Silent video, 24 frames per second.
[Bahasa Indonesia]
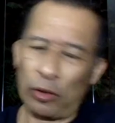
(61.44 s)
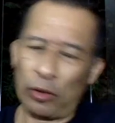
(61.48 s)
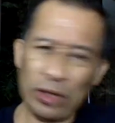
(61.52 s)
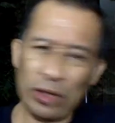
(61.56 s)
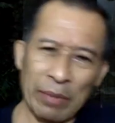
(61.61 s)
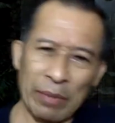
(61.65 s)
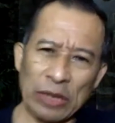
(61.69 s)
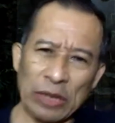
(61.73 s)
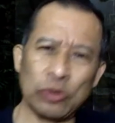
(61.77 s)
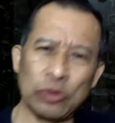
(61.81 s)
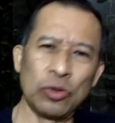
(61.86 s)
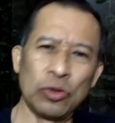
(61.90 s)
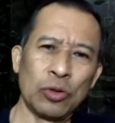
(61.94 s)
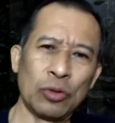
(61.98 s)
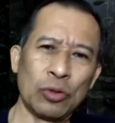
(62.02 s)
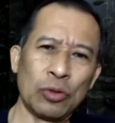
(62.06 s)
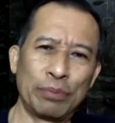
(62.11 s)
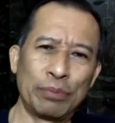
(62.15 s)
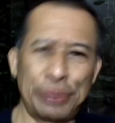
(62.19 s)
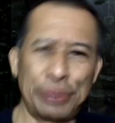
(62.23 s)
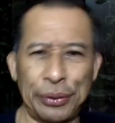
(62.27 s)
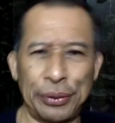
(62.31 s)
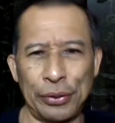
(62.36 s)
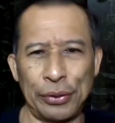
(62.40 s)
perutnya maju
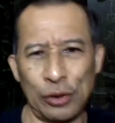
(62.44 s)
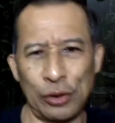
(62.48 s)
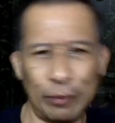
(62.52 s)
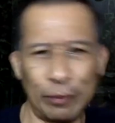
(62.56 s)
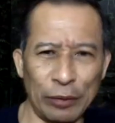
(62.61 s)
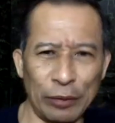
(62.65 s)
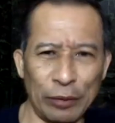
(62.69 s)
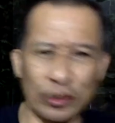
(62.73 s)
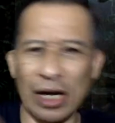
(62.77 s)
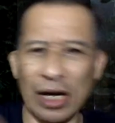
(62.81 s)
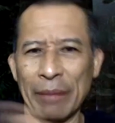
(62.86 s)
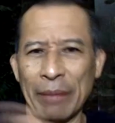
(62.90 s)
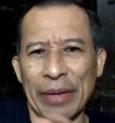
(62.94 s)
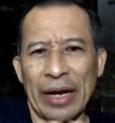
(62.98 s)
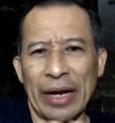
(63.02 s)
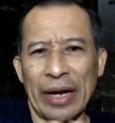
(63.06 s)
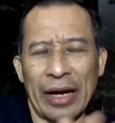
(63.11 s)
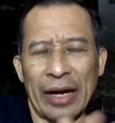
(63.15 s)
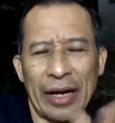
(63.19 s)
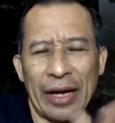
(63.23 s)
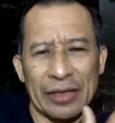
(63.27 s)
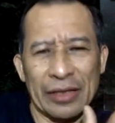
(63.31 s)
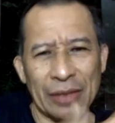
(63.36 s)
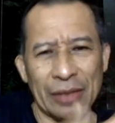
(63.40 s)
perutnya
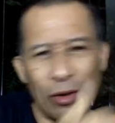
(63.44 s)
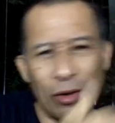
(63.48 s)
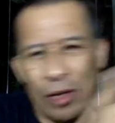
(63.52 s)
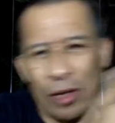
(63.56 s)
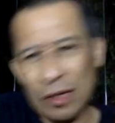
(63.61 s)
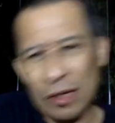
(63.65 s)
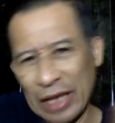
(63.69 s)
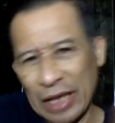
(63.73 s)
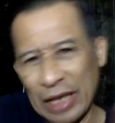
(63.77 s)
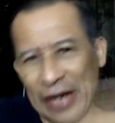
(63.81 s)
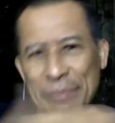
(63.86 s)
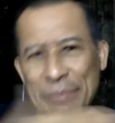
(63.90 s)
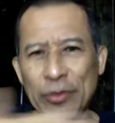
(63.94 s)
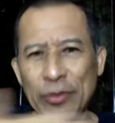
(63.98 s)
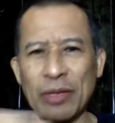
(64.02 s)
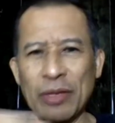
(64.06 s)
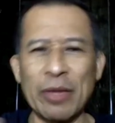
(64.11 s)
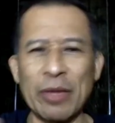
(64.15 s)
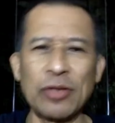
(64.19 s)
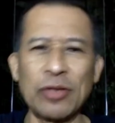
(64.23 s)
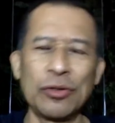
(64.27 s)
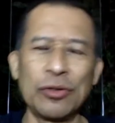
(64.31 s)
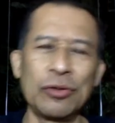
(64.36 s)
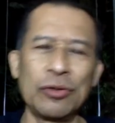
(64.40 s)
kempes, taruh tarik perutnya
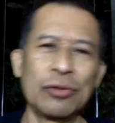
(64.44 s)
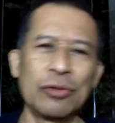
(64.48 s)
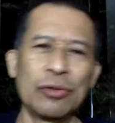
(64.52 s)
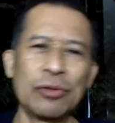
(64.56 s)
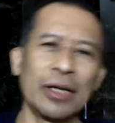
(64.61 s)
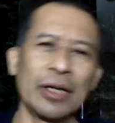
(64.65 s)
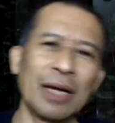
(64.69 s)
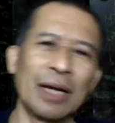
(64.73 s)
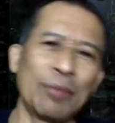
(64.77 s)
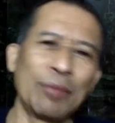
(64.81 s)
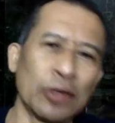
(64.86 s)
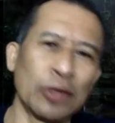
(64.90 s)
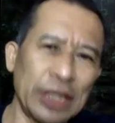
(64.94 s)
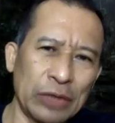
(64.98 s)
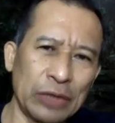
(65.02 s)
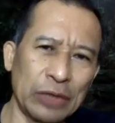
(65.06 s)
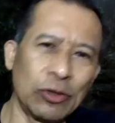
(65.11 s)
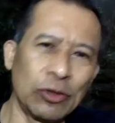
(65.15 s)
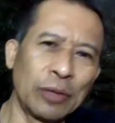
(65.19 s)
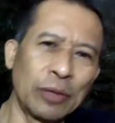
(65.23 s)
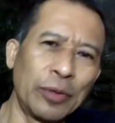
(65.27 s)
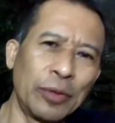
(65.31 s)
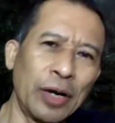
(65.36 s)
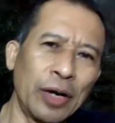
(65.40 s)
maju ya, mau
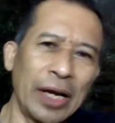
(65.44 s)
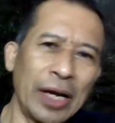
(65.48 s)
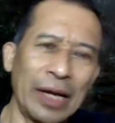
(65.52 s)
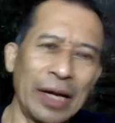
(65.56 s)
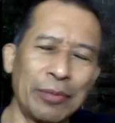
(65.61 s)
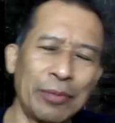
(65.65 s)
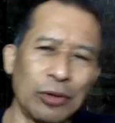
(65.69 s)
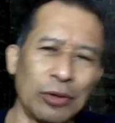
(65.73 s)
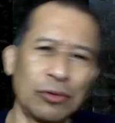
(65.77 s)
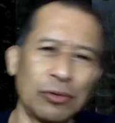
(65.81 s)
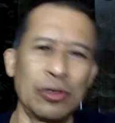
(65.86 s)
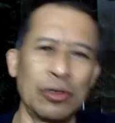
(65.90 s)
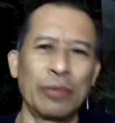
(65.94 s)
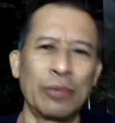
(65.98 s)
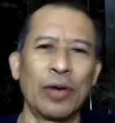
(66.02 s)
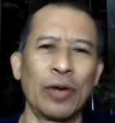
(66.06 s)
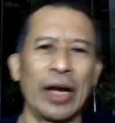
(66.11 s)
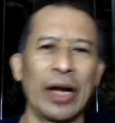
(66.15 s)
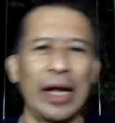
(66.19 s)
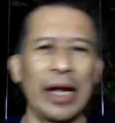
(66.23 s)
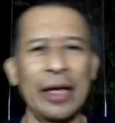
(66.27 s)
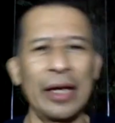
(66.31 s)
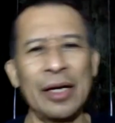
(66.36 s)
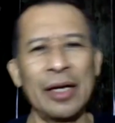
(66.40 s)
tidur boleh, mau duduk
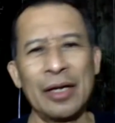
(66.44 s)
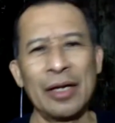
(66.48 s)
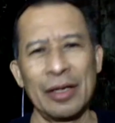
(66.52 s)
boleh.